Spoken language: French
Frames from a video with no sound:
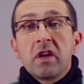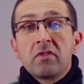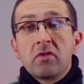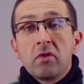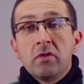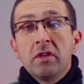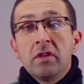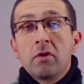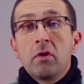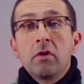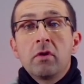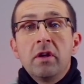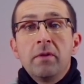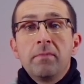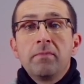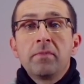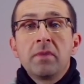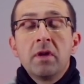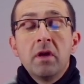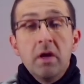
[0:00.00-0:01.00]
à s'en étrangler.
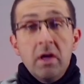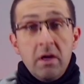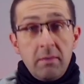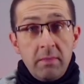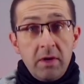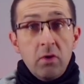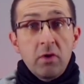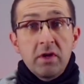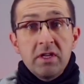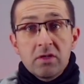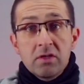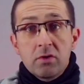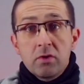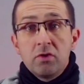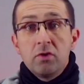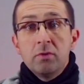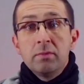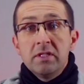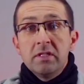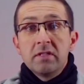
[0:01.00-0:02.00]
Mais le risque
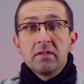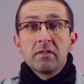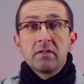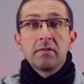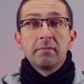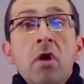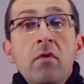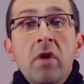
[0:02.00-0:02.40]
subsiste.